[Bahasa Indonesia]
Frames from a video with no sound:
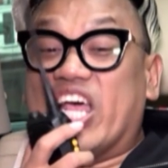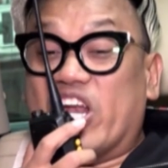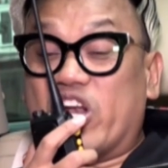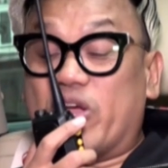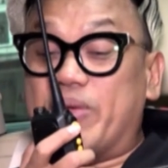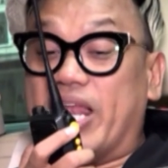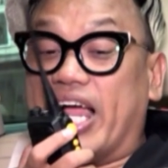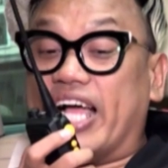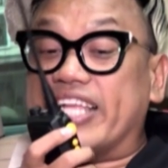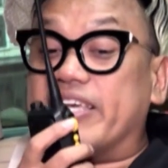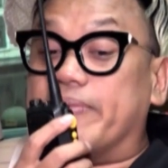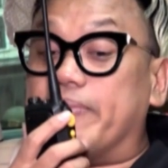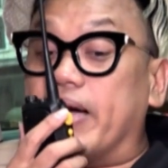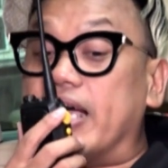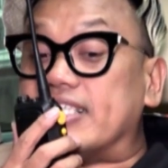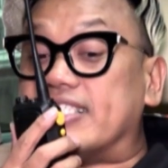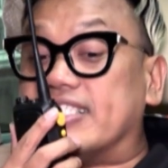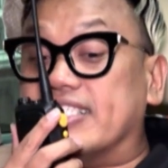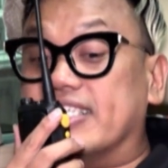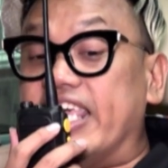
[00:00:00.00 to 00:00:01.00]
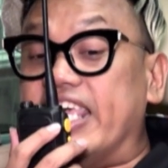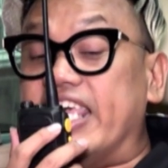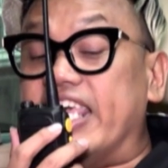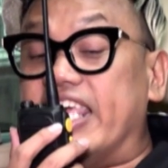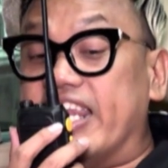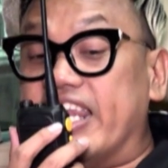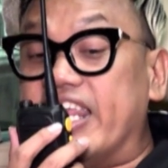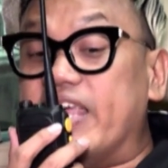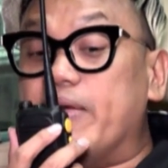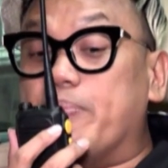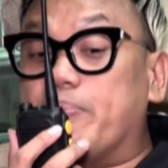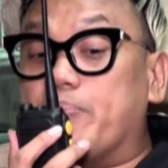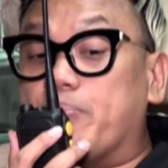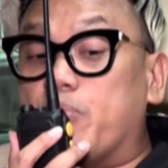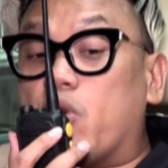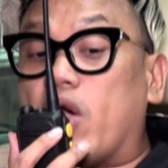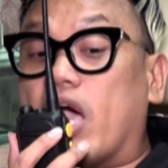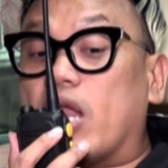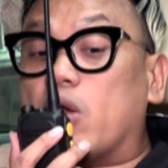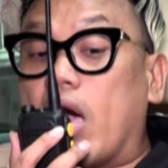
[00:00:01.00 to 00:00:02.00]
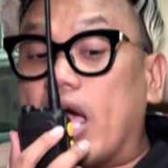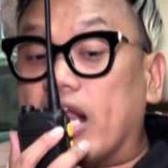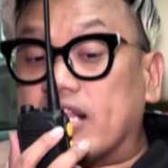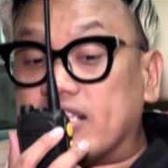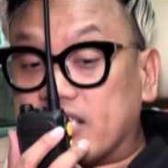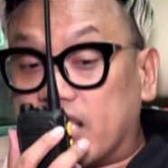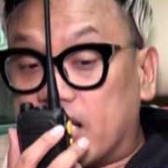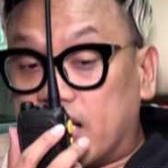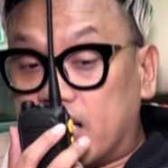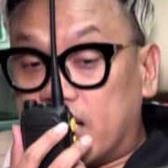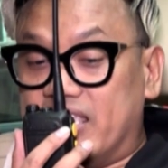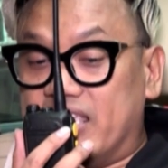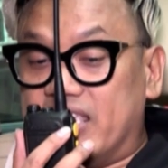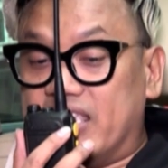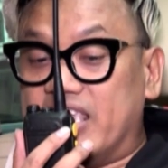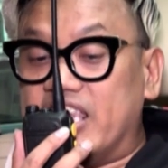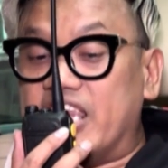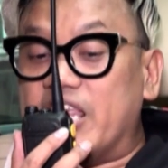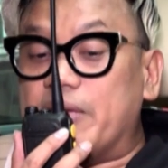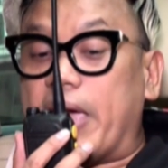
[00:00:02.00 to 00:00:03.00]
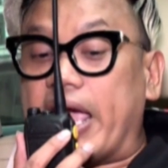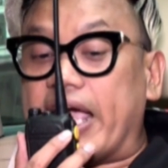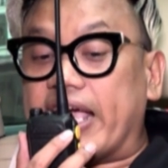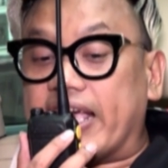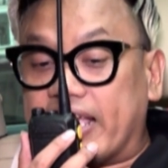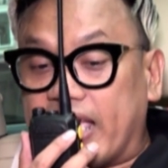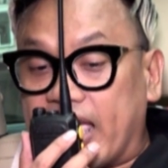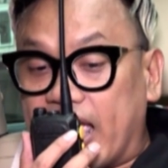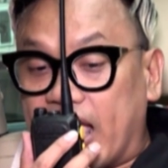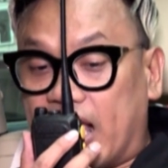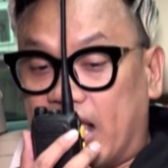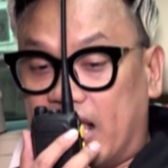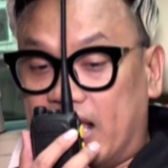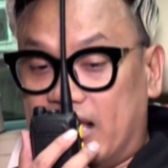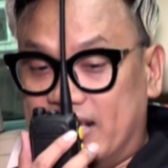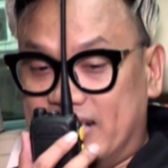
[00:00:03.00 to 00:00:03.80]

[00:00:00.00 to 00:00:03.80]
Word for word: lo bilang aja mas, ini bukan warteg ini bengkel.